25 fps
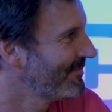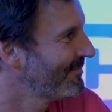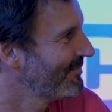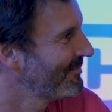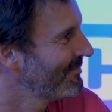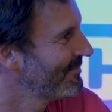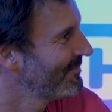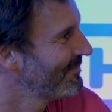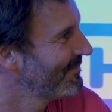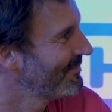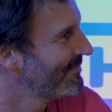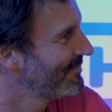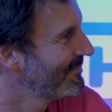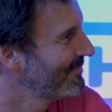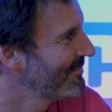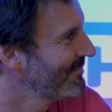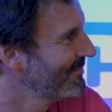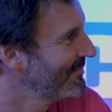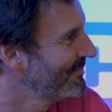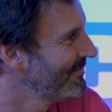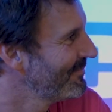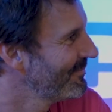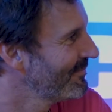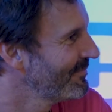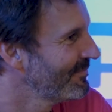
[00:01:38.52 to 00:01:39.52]
Au niveau de l'ambiance
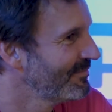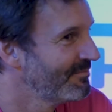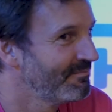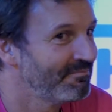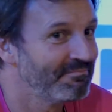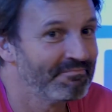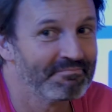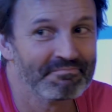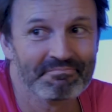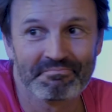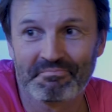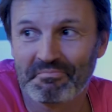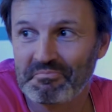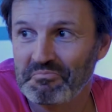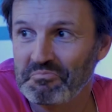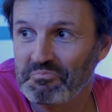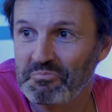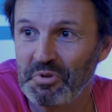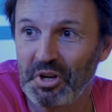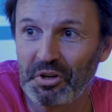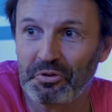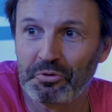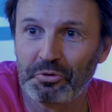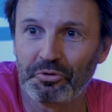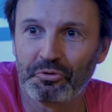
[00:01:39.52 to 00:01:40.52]

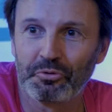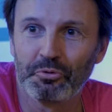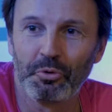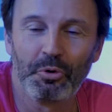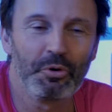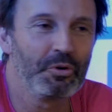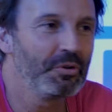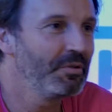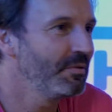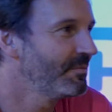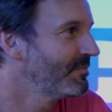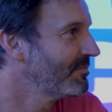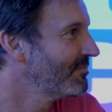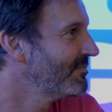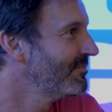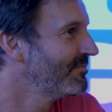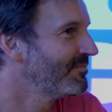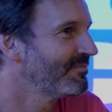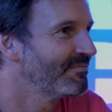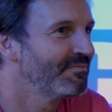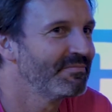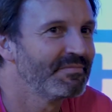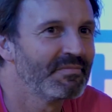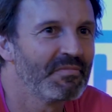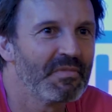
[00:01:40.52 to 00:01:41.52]
bah, écoute, dans les
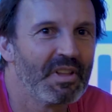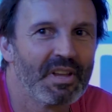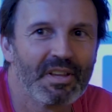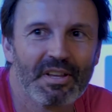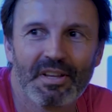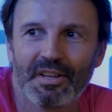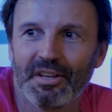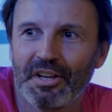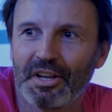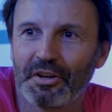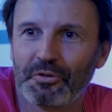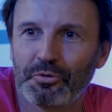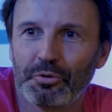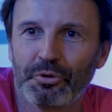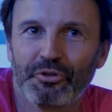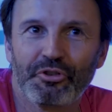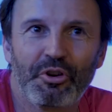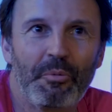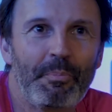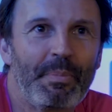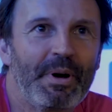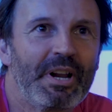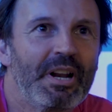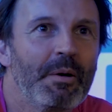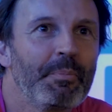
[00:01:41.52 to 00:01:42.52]
stands, sur la piste Écoute,
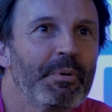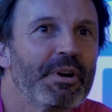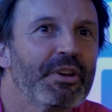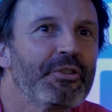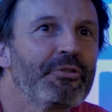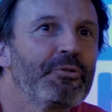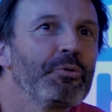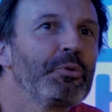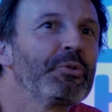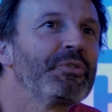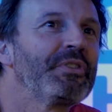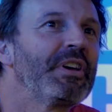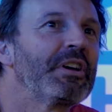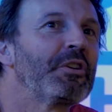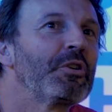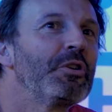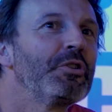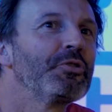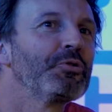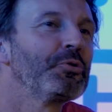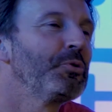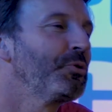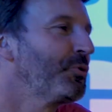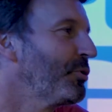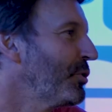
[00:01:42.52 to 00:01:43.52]
j'ai pas l'impression euh que ça
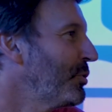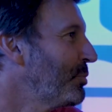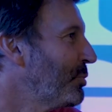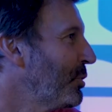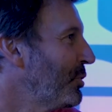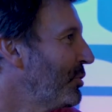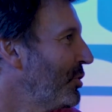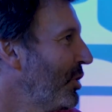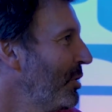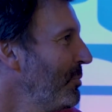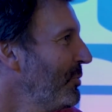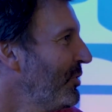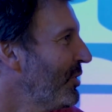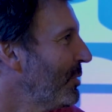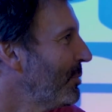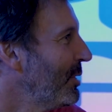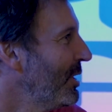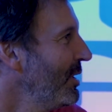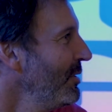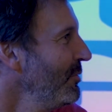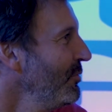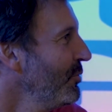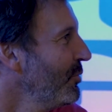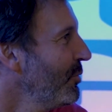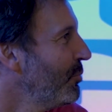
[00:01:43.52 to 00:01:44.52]
gueule trop sur le podium, c'est
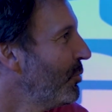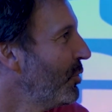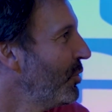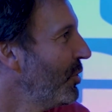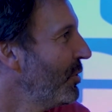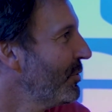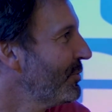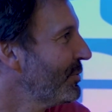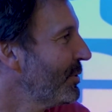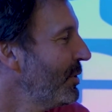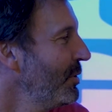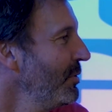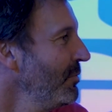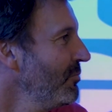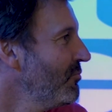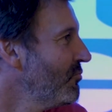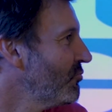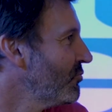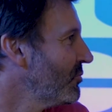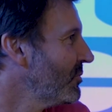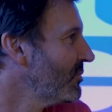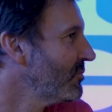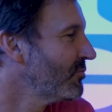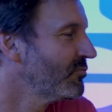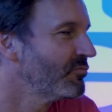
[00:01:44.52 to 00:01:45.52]
bien, bon enfant.
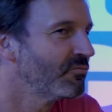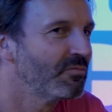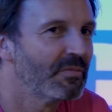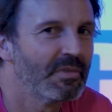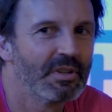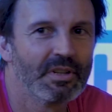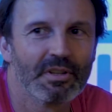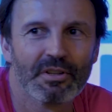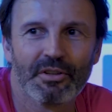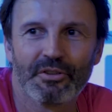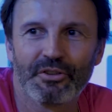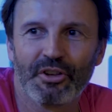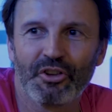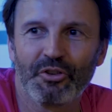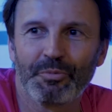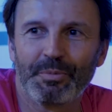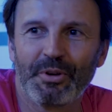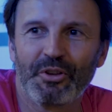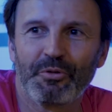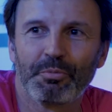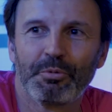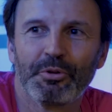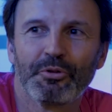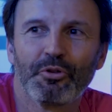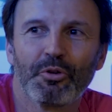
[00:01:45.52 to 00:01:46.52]
Ça se
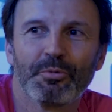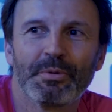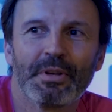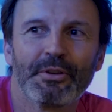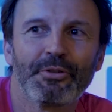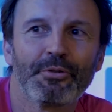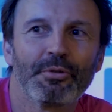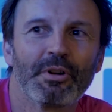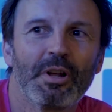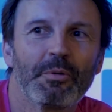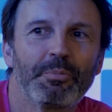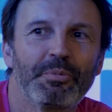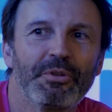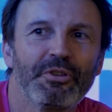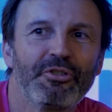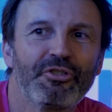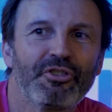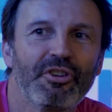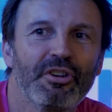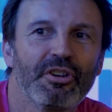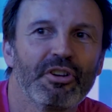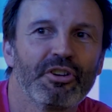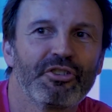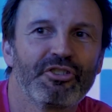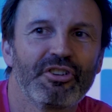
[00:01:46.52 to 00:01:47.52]
passe plutôt bien sur la piste,
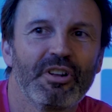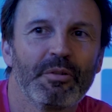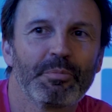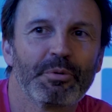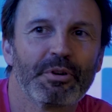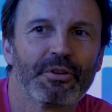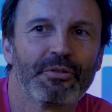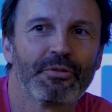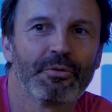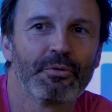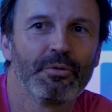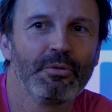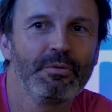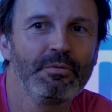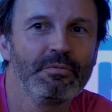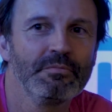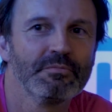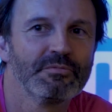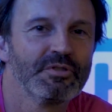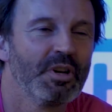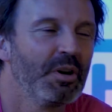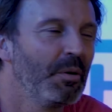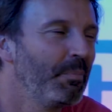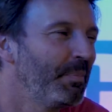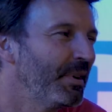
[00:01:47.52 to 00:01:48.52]
j'ai l'impression.
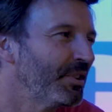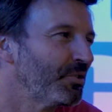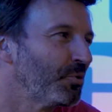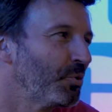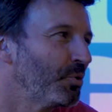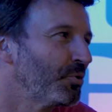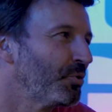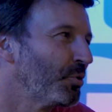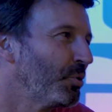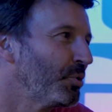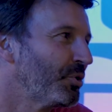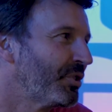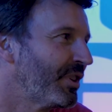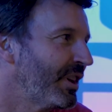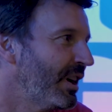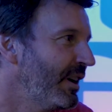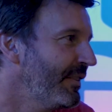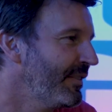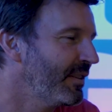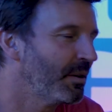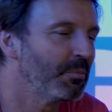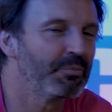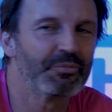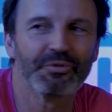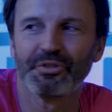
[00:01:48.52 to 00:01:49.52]
Il n'y a pas trop trop de
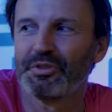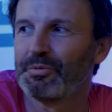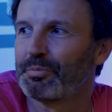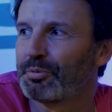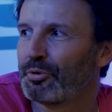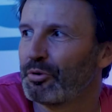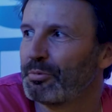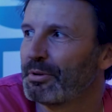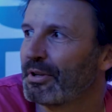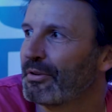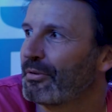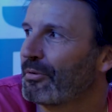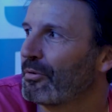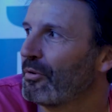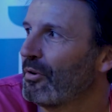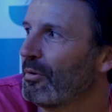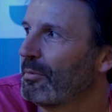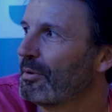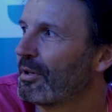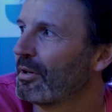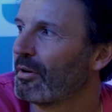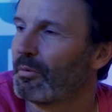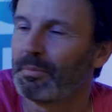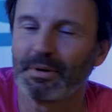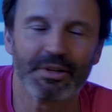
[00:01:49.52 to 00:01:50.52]
casse, un petit peu bien sûr,
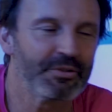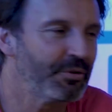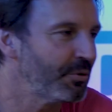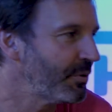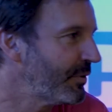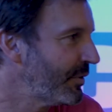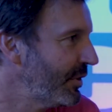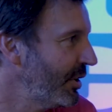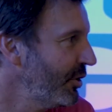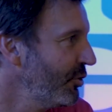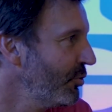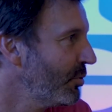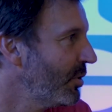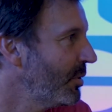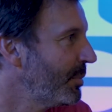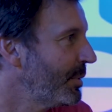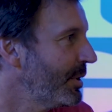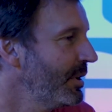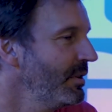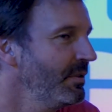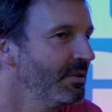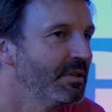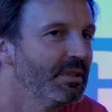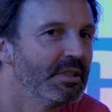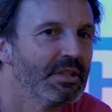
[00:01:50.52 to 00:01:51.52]
mais pas tant que ça, je crois
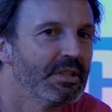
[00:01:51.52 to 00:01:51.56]
pas.